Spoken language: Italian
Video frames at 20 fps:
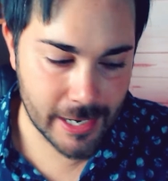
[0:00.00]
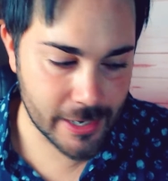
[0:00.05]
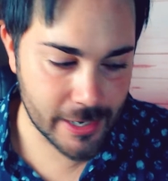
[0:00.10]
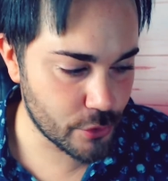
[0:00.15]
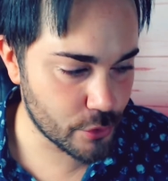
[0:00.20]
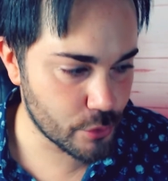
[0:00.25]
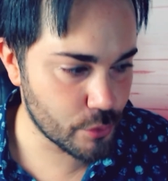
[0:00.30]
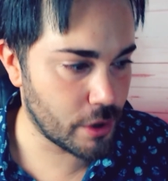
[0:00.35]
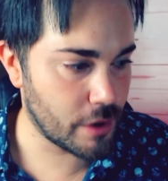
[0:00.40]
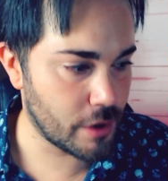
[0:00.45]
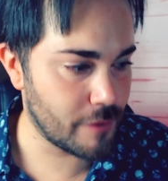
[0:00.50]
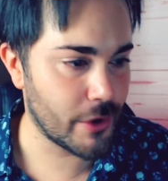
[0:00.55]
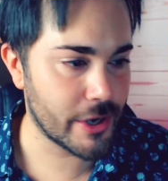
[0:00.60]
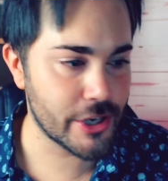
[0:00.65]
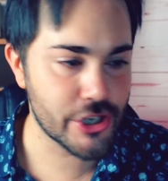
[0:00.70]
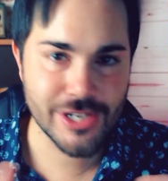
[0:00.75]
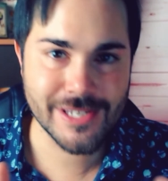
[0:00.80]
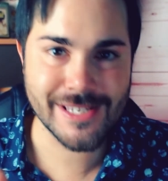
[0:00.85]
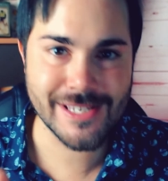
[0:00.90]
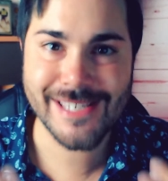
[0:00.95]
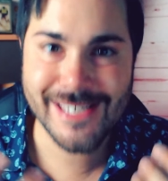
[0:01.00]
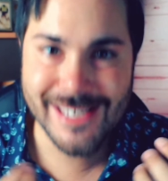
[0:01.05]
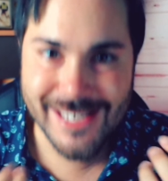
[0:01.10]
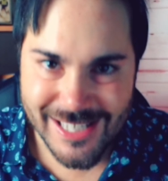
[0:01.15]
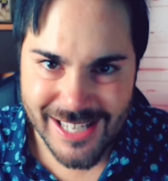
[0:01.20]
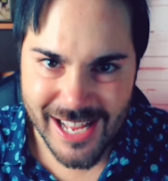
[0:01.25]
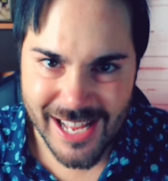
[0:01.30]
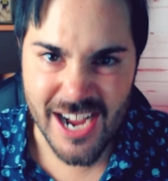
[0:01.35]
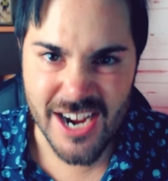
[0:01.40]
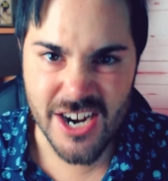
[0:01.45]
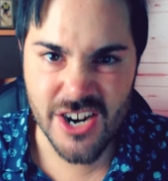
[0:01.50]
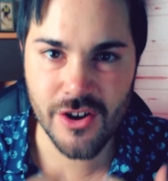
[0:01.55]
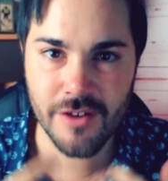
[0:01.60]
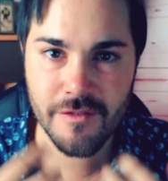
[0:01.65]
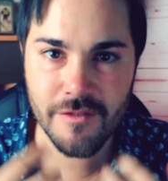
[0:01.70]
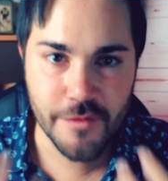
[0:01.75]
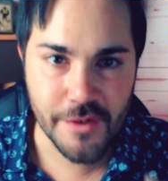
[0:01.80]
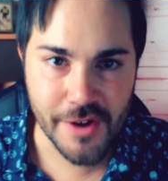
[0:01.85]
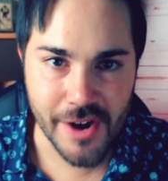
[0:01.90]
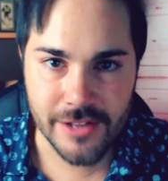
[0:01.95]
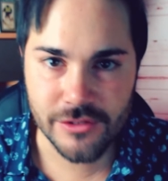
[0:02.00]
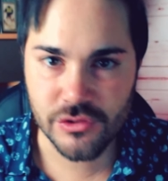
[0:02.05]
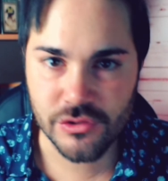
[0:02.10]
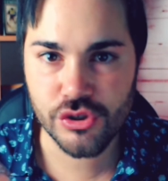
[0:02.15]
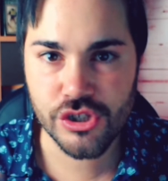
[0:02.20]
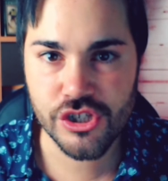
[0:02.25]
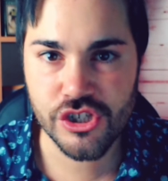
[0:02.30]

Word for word: l'anno nuovo che già sei stanco, affranto,